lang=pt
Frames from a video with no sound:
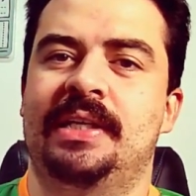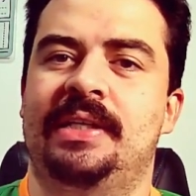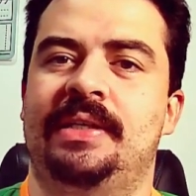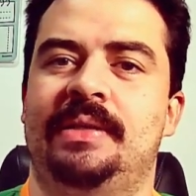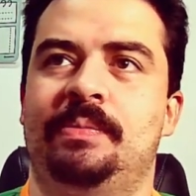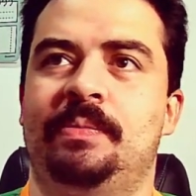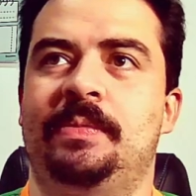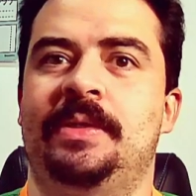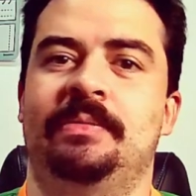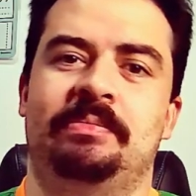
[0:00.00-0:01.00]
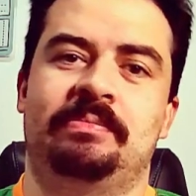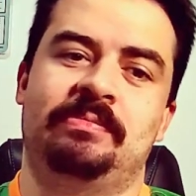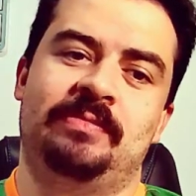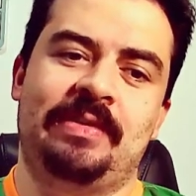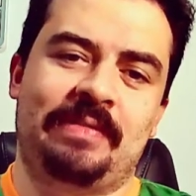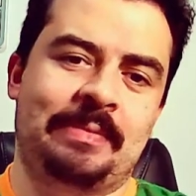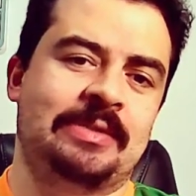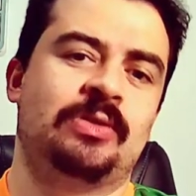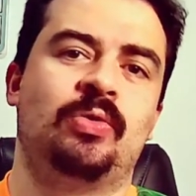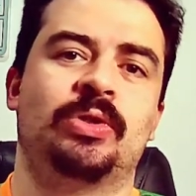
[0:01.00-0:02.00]
que, que foi
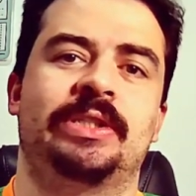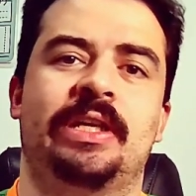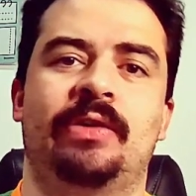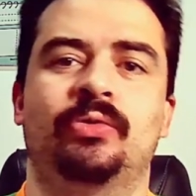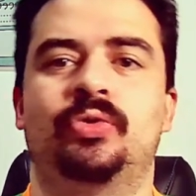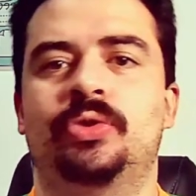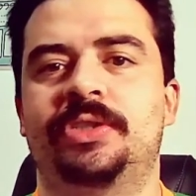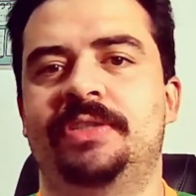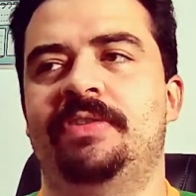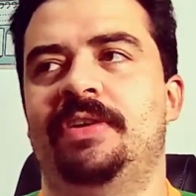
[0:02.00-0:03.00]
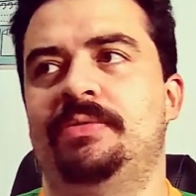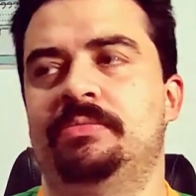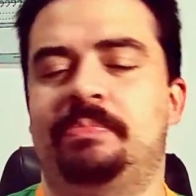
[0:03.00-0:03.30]
encostando num né, chute que veio